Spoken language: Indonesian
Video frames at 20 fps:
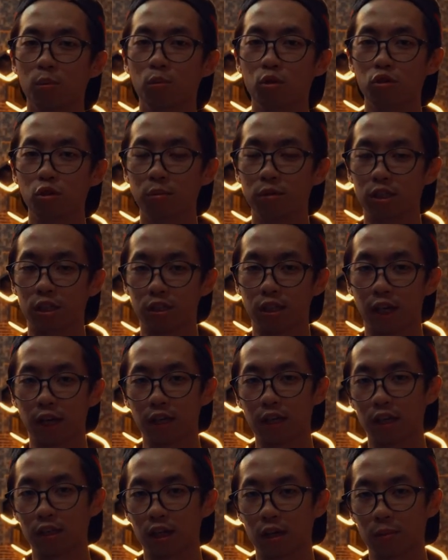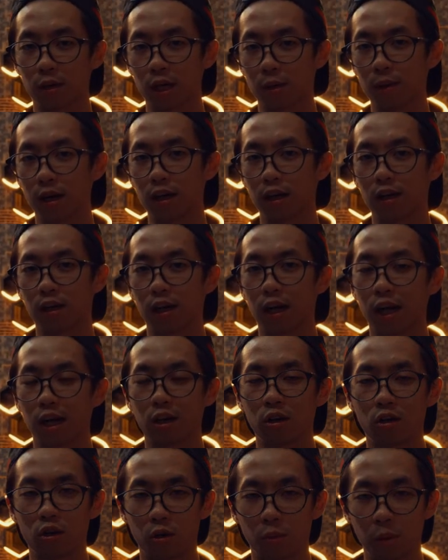butuh bisa sharing data kemana-mana
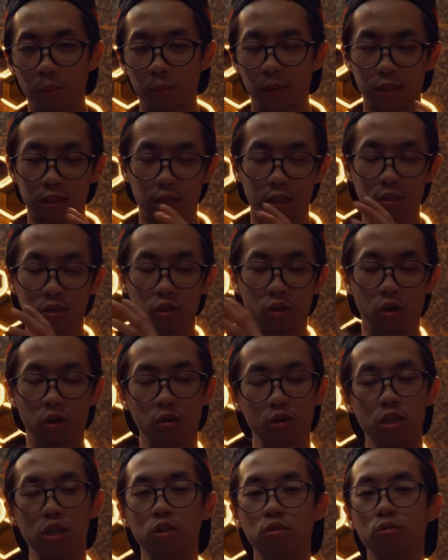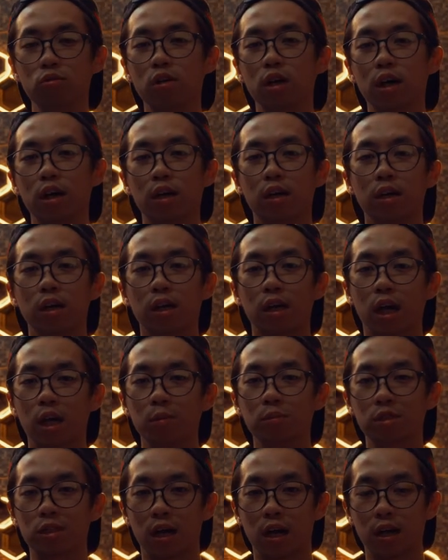karena kalau mau masalah Synology-nya juga
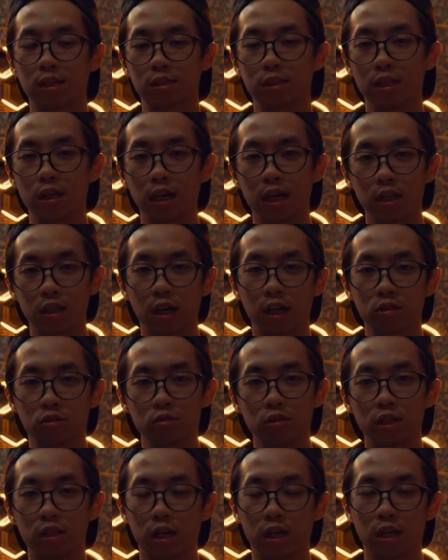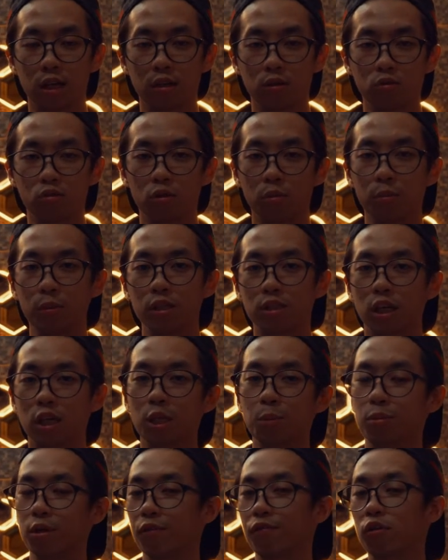kalian bisa ngasih link langsung di sana untuk bisa
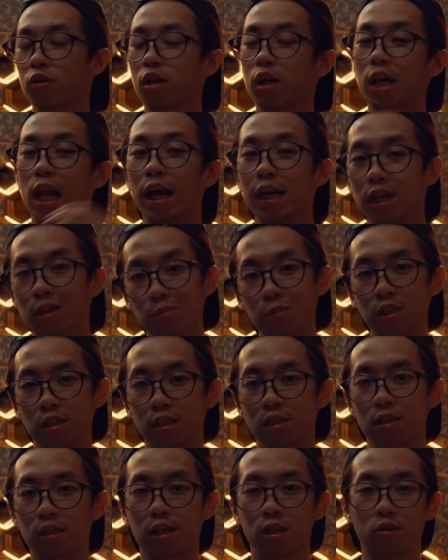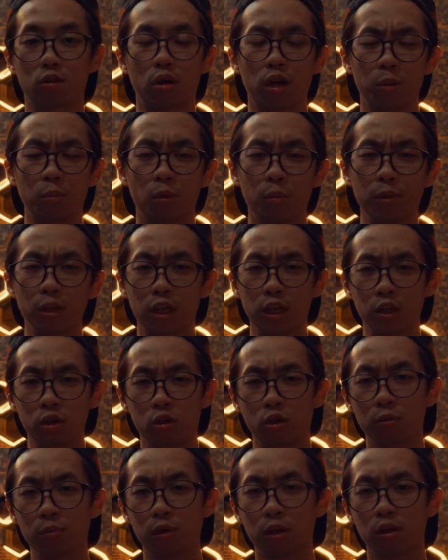di preview ke klien misalnya atau kalian mau bikin
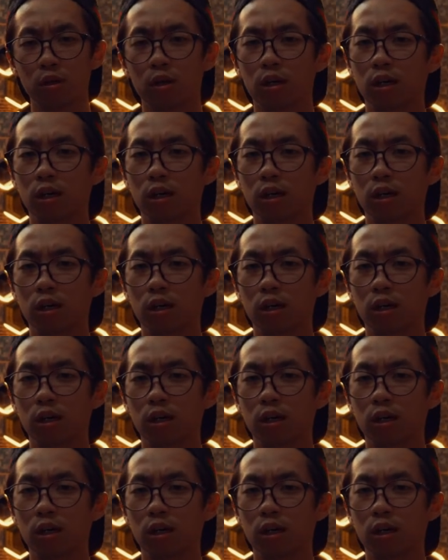grup